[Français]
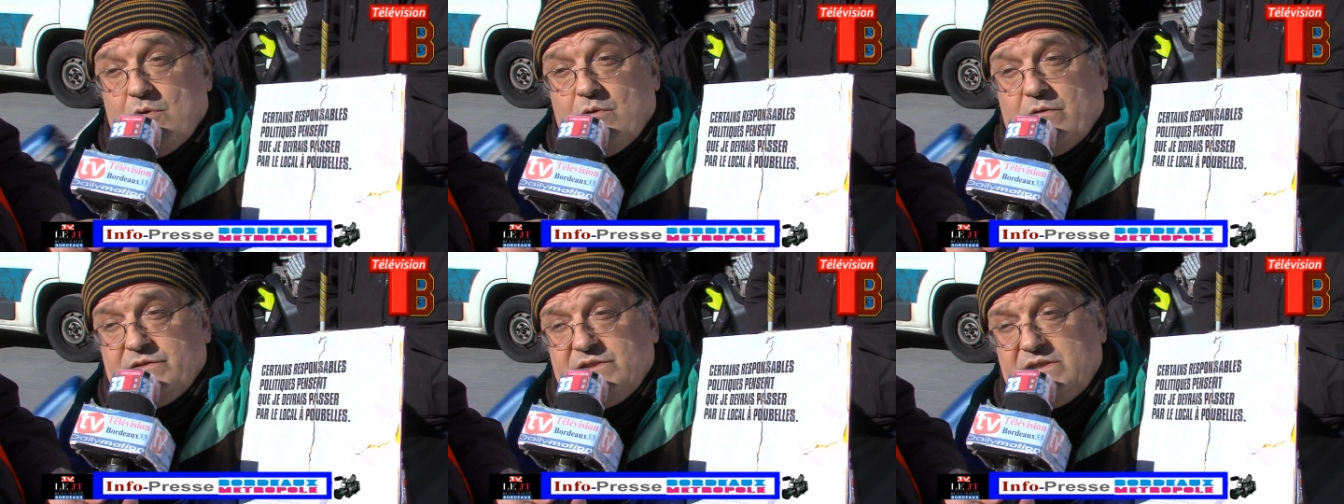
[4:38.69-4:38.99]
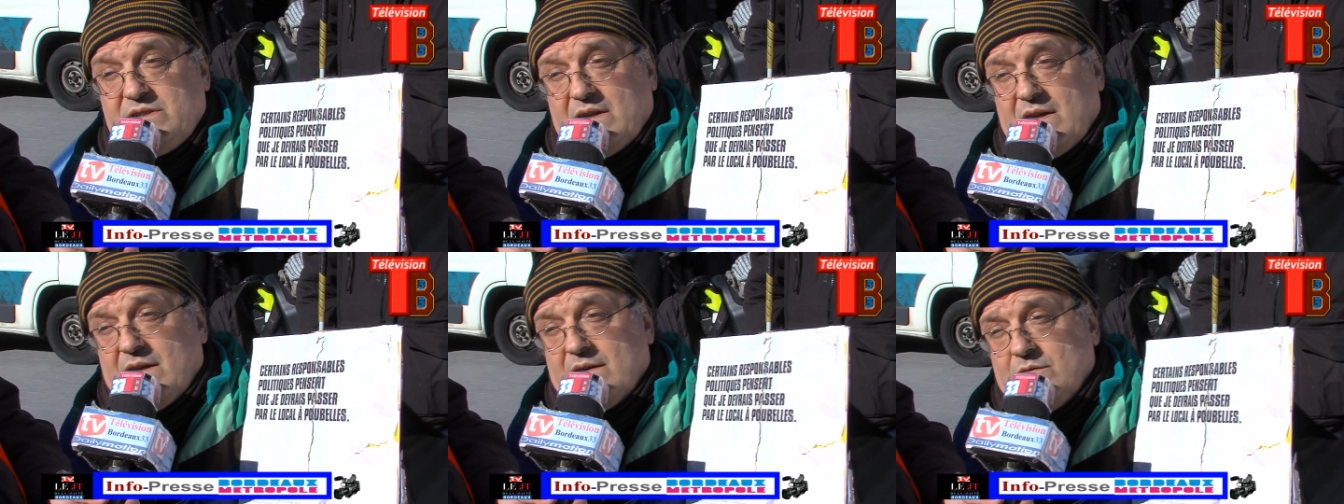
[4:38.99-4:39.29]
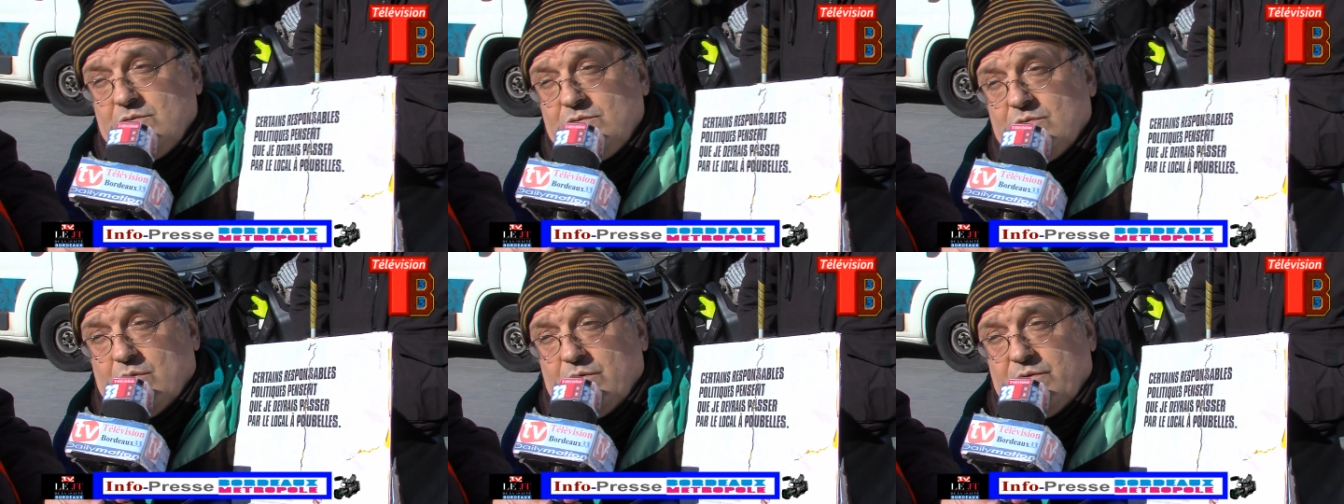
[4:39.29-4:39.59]

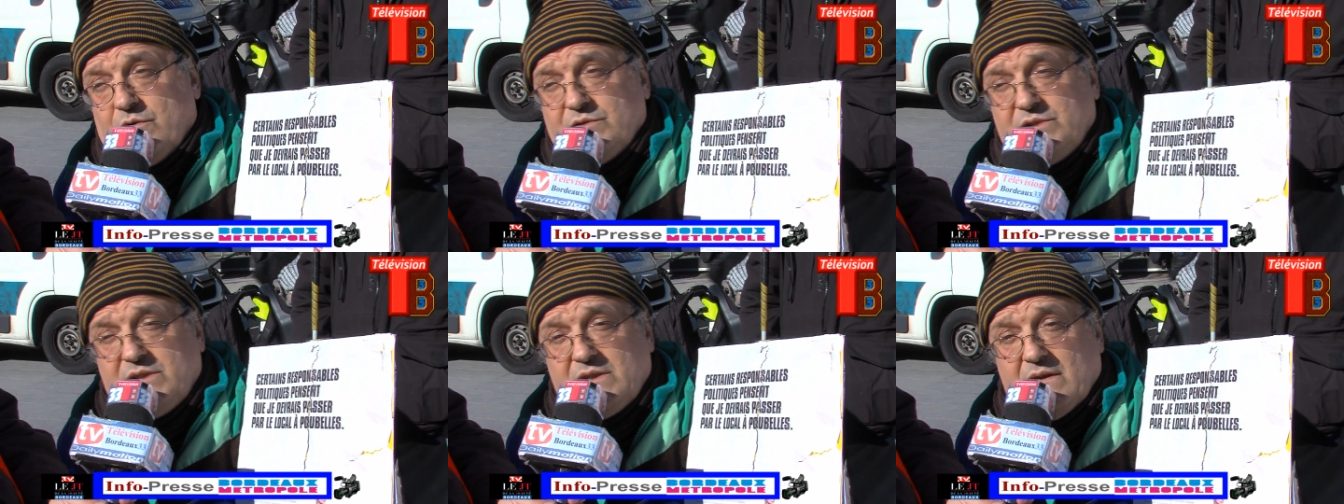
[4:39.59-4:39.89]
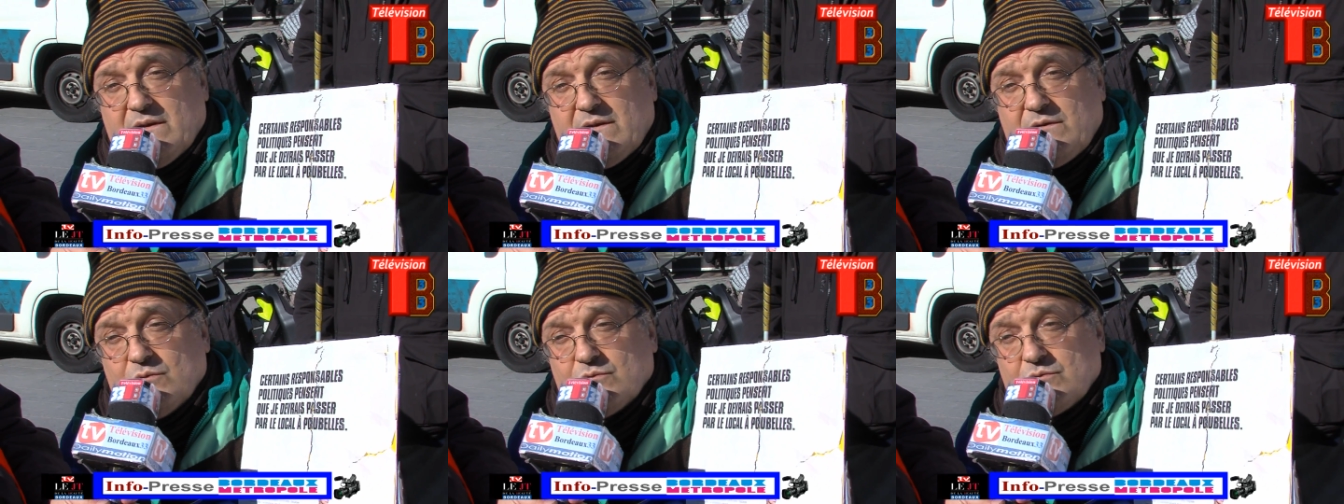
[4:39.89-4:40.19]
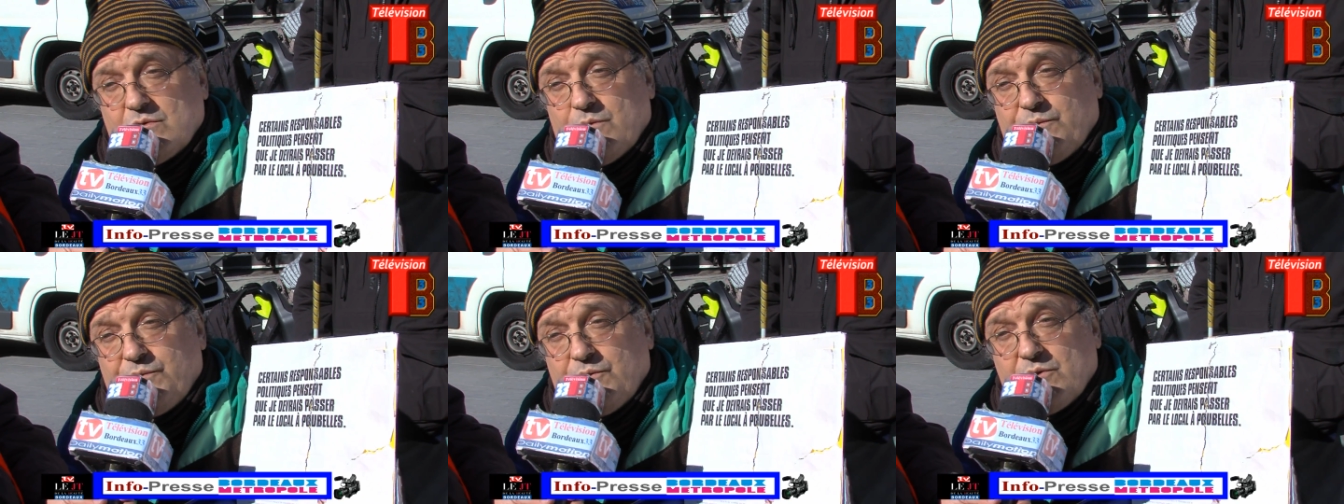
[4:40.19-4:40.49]

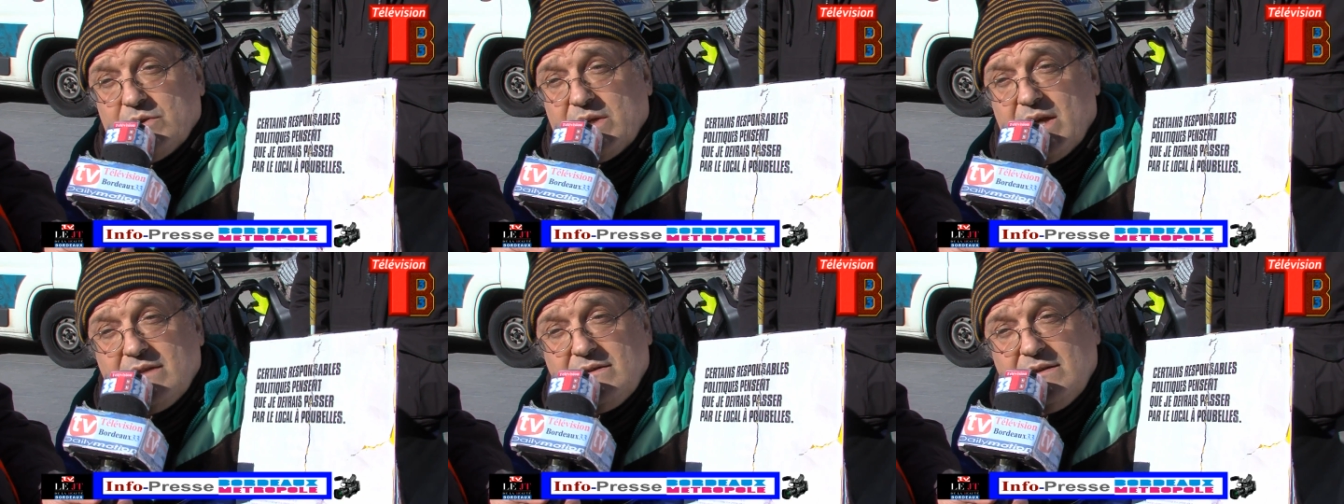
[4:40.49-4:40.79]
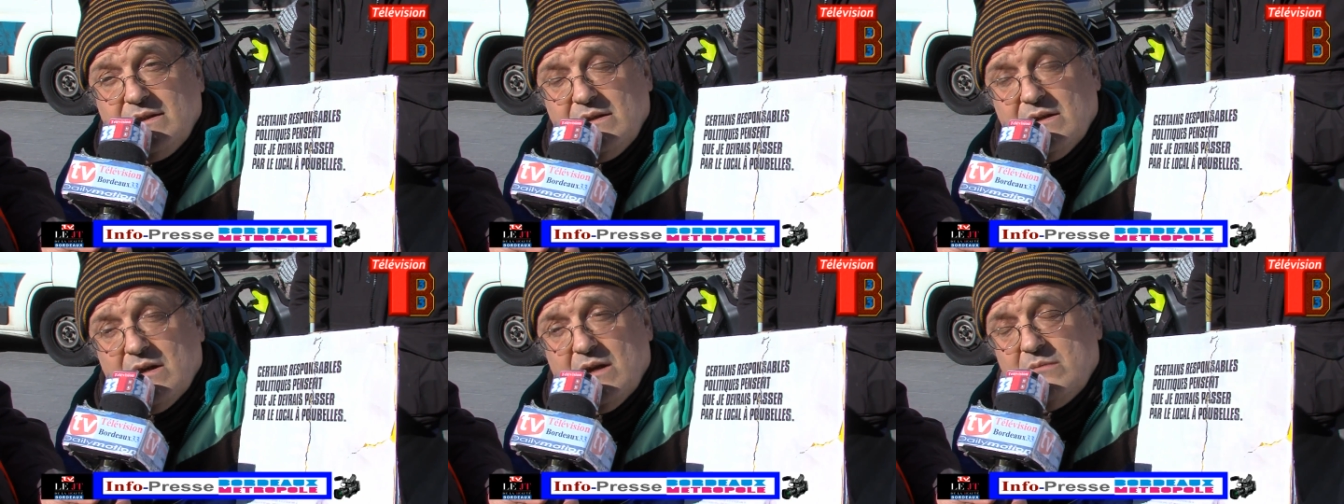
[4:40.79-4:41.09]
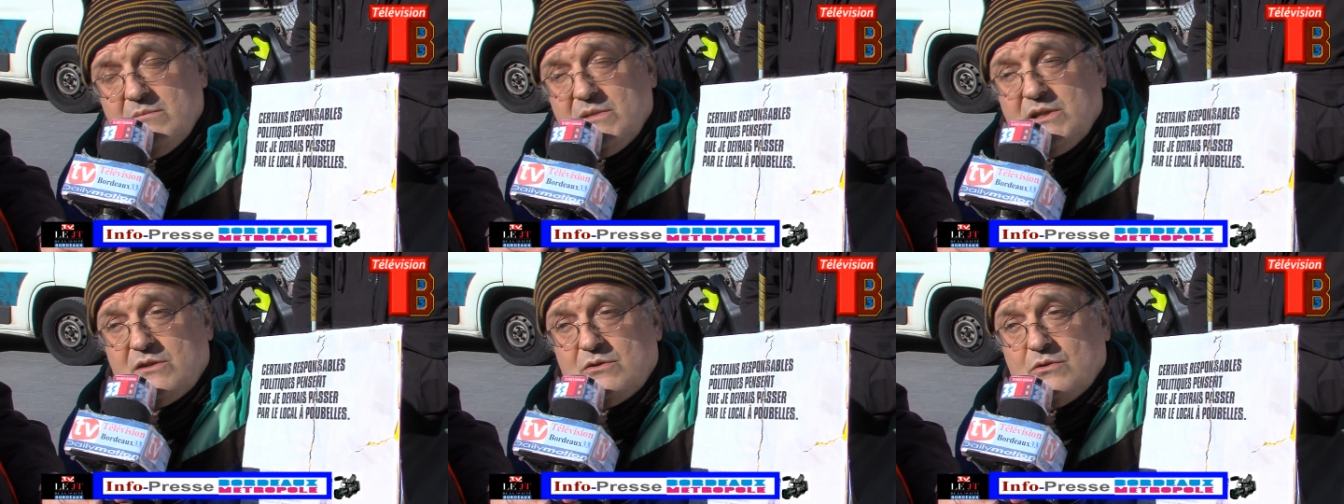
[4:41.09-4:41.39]
revendication d'enfants gâtés,
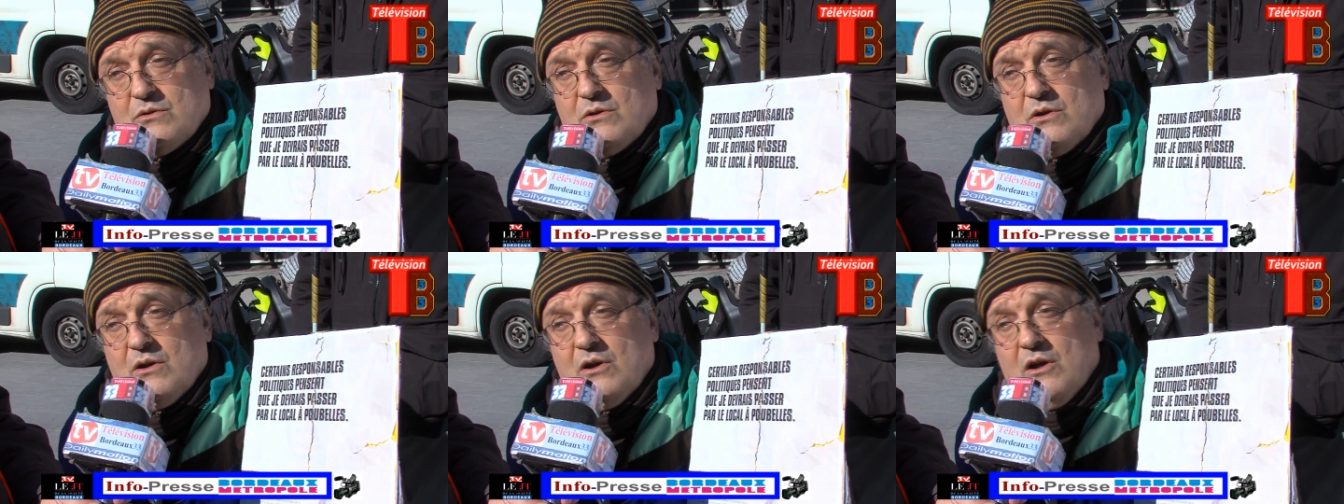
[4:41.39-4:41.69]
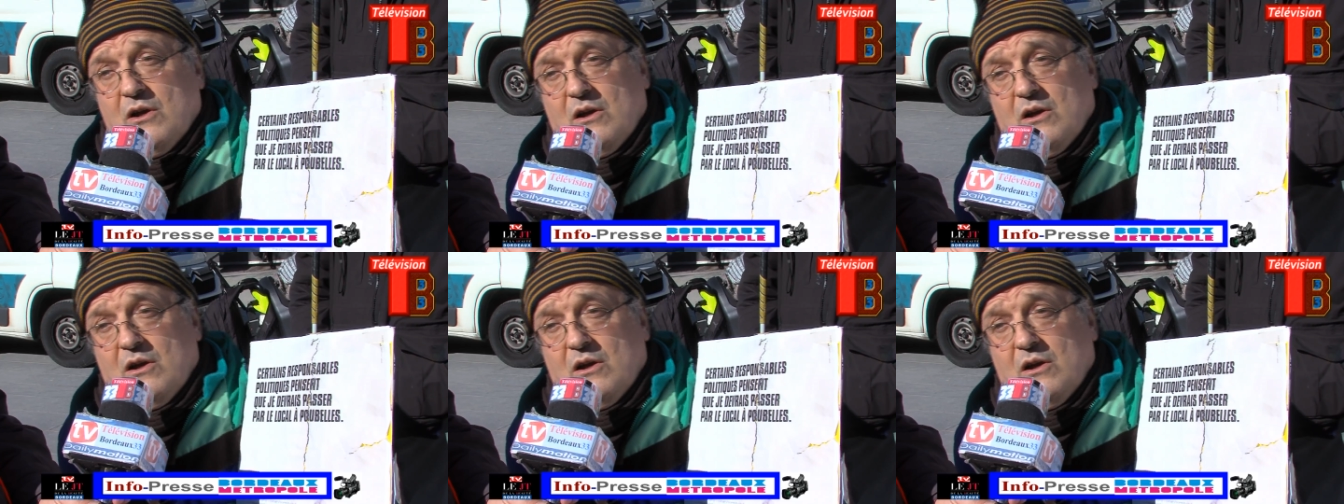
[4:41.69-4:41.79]
hein, mais, que,